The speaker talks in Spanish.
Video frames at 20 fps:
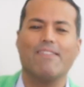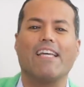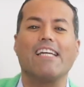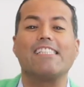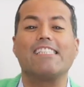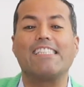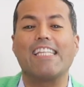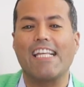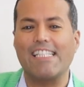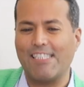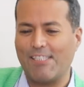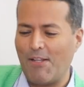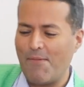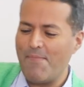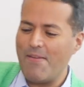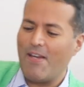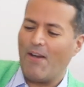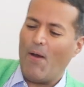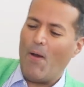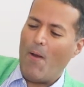¿Qué es esto,
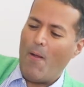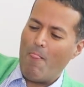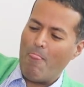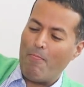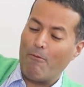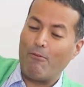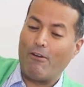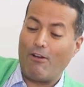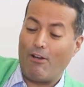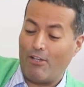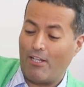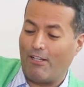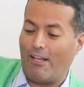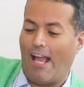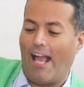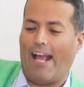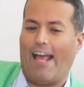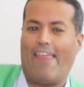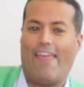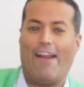mijo? Un
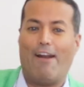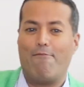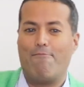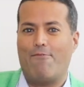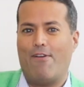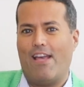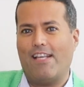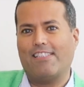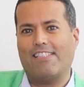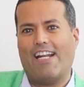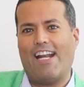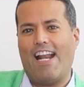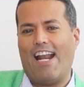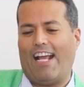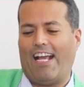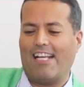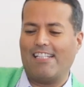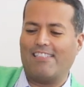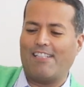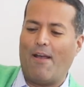cagadero voy a hacer en
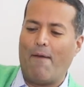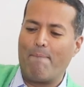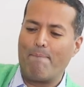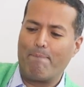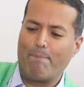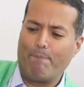la casa.